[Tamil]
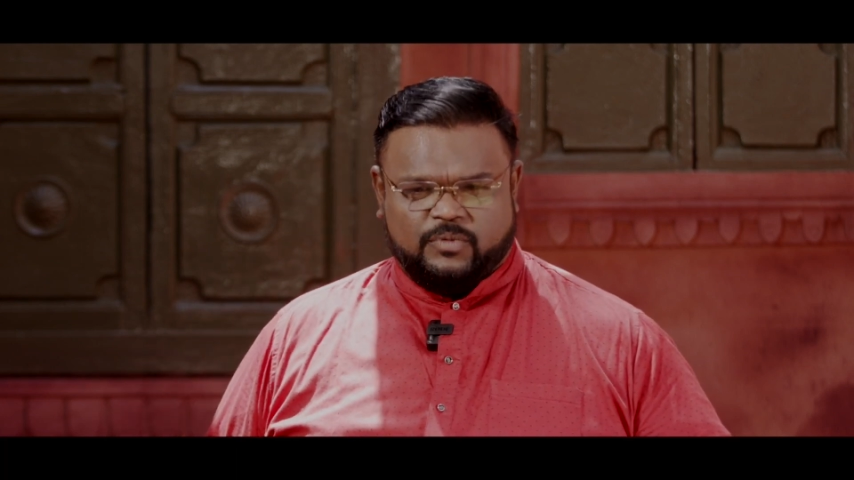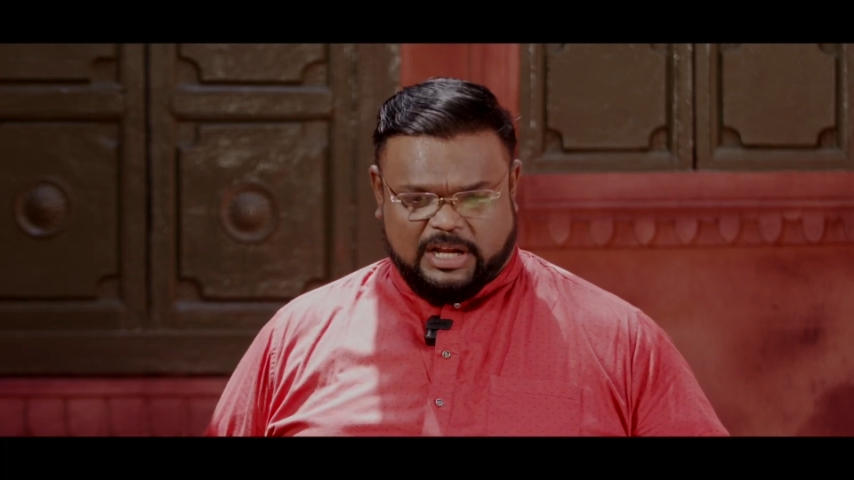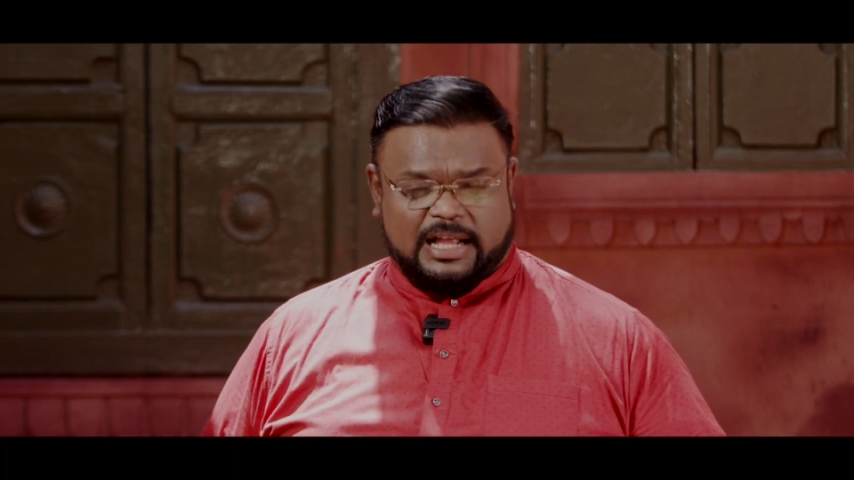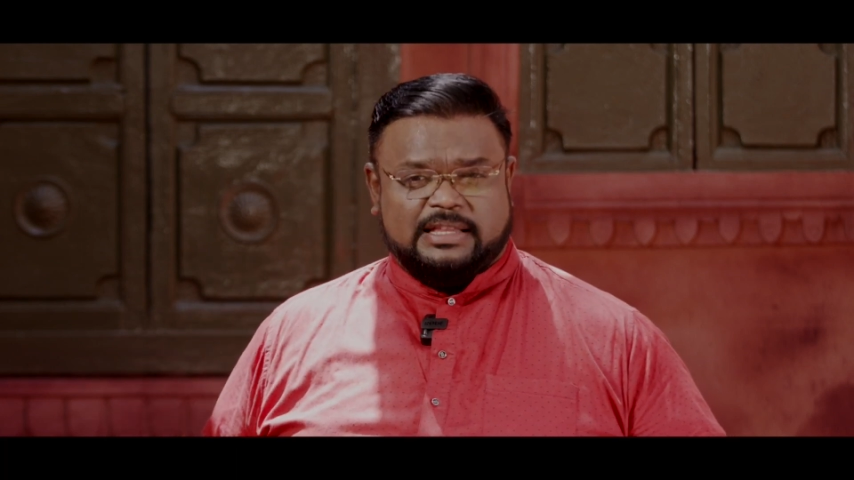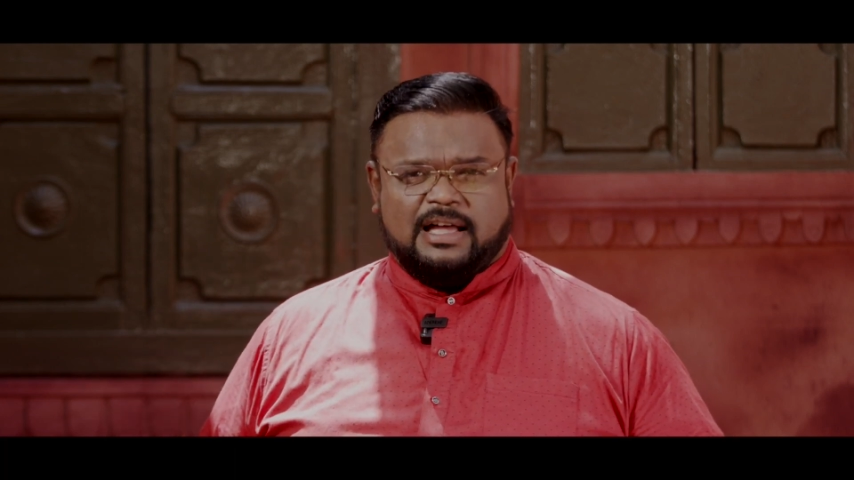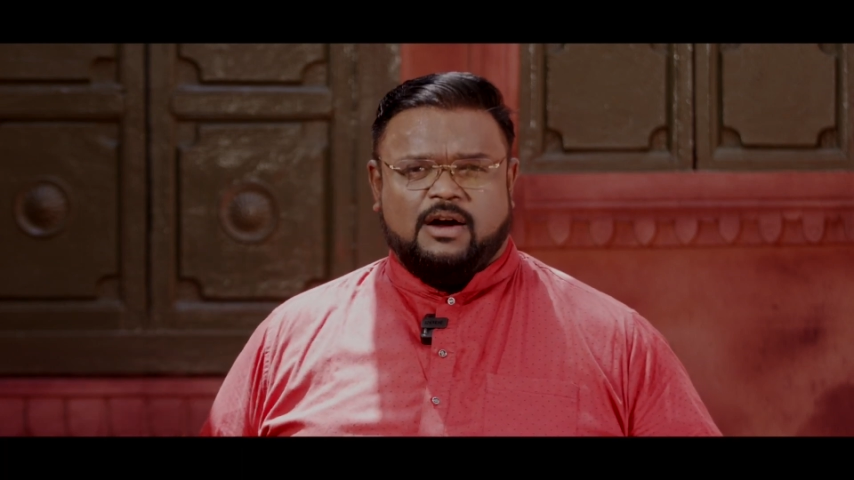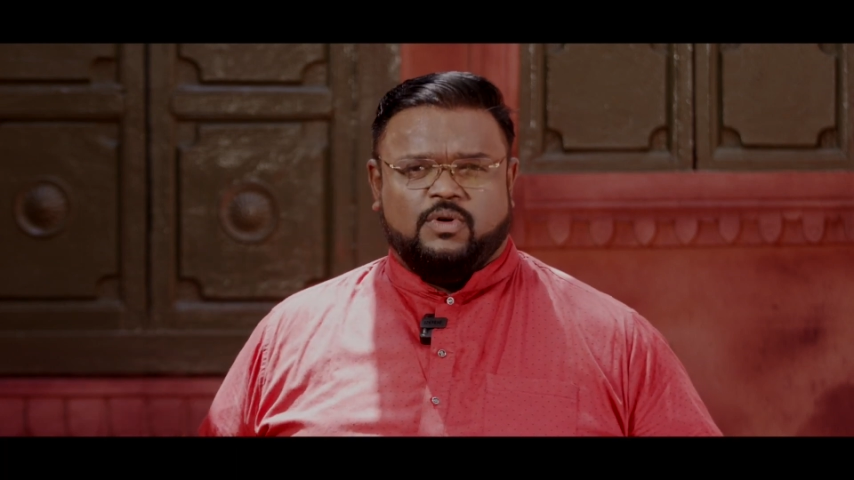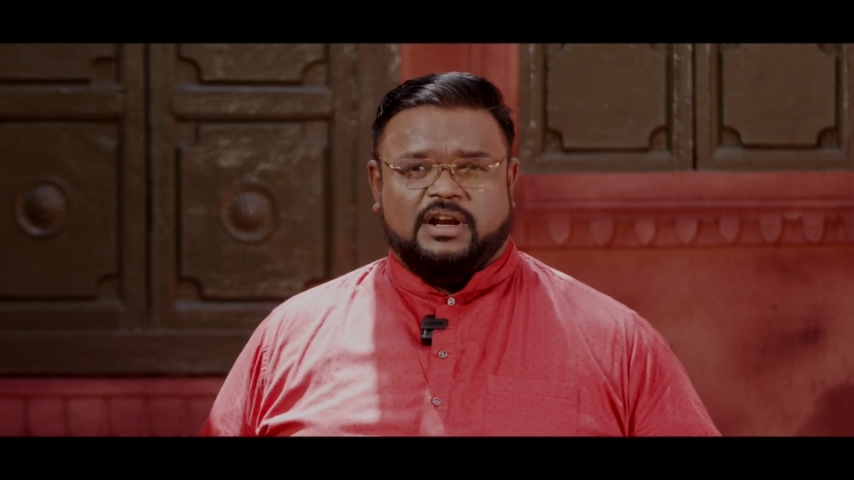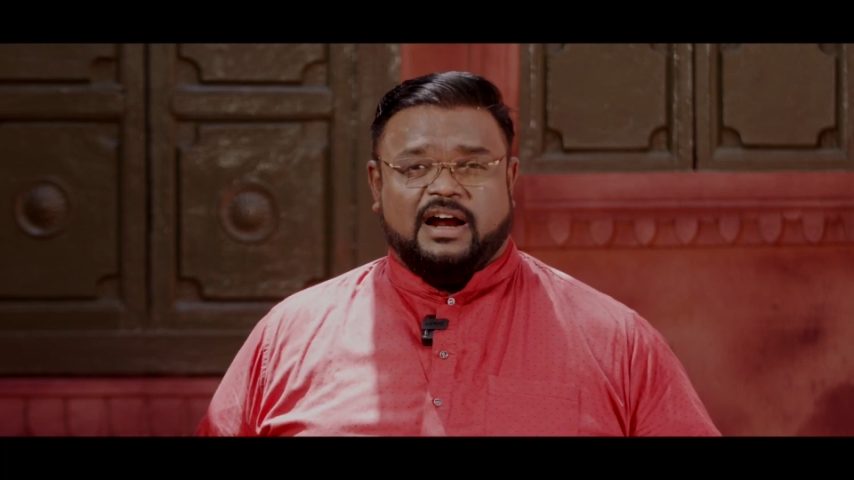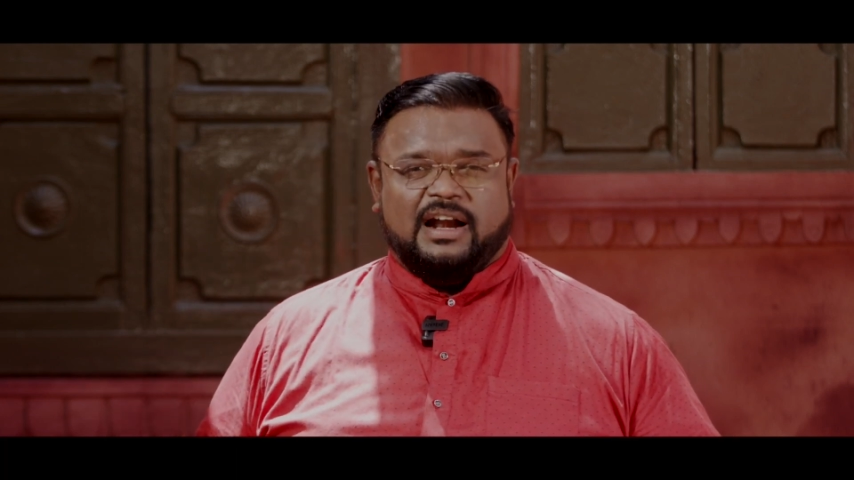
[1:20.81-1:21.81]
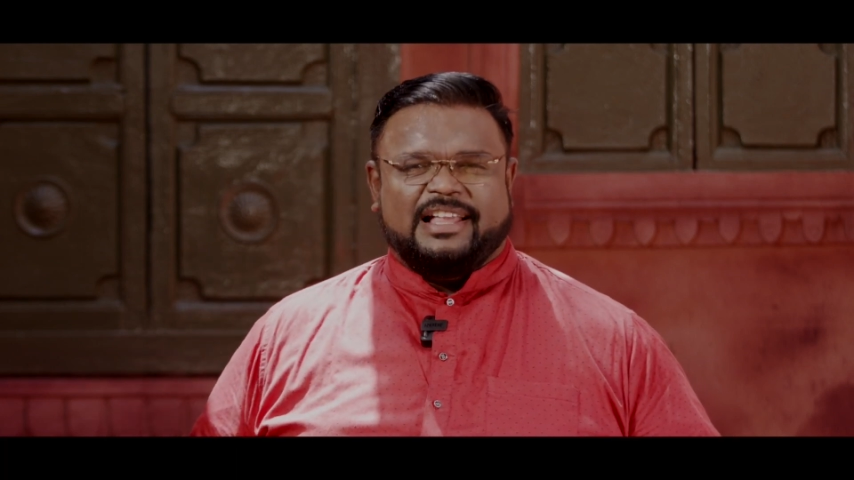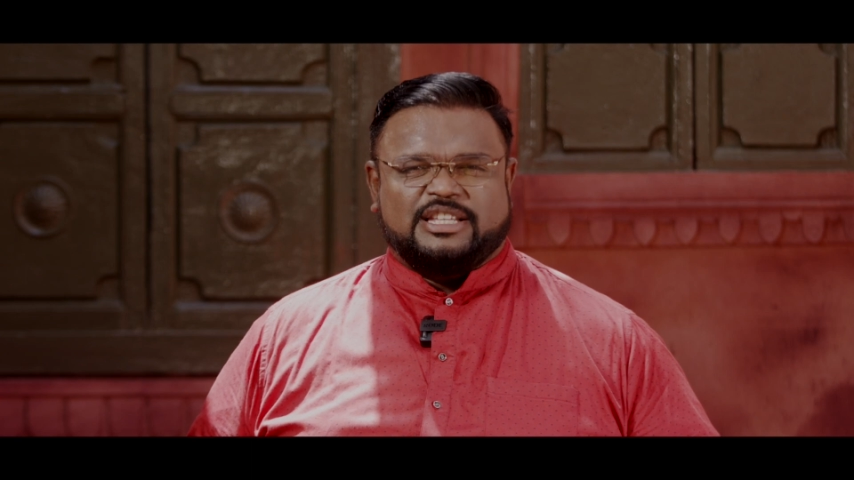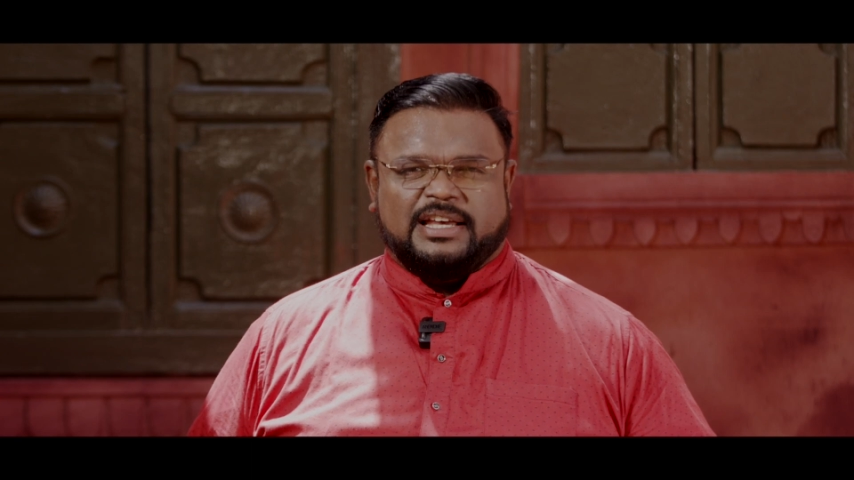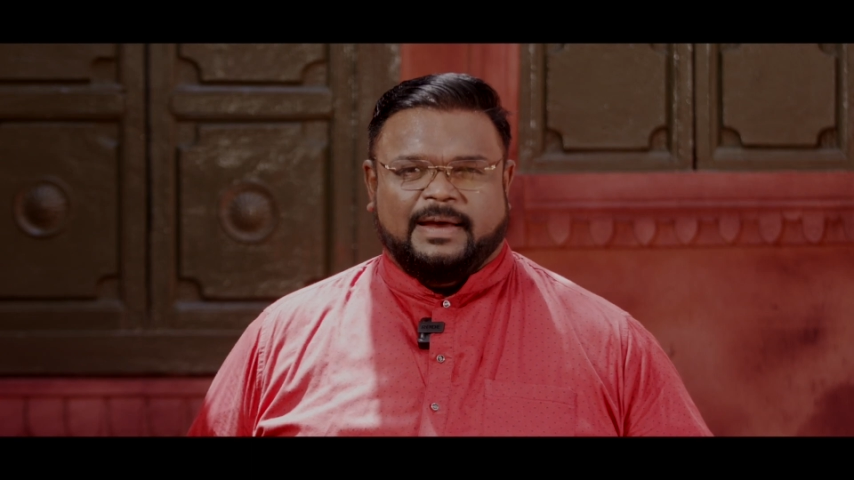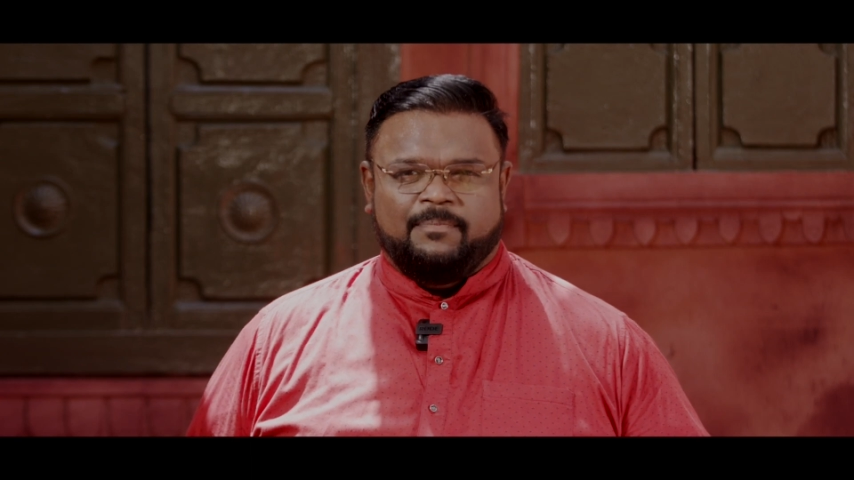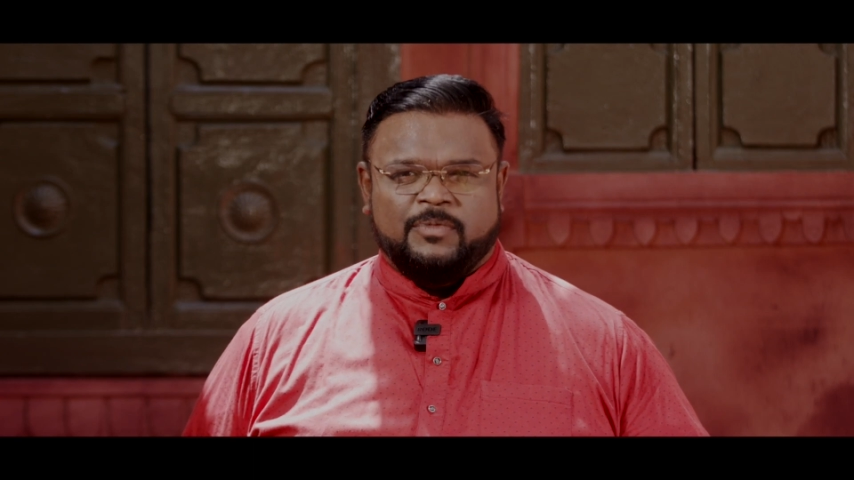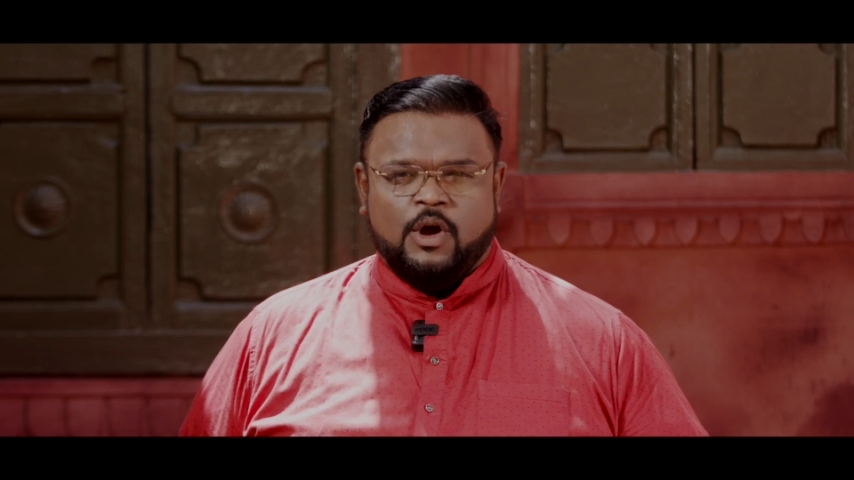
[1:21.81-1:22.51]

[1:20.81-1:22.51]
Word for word: நான் தான் உன்னை அழைச்சேன்